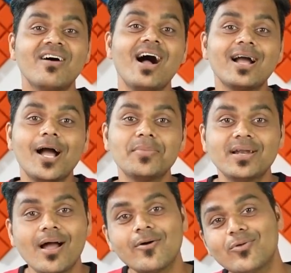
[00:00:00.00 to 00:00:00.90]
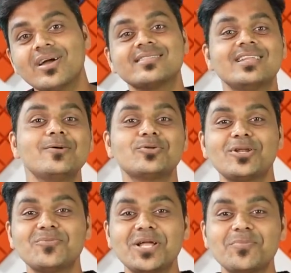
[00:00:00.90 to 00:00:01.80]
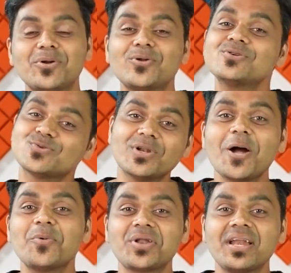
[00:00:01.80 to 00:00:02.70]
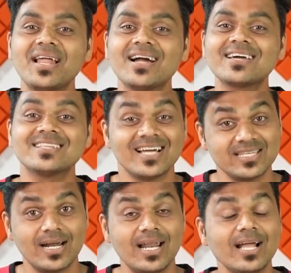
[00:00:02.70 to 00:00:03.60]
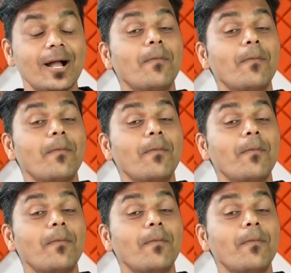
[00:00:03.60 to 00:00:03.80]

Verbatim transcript: வாங்காமல் நாங்கள் உலகத்திலே முதல் முறையாக பண்ணோன்னு சொன்னால் மட்டும் என்ன ஆகுறது அதனால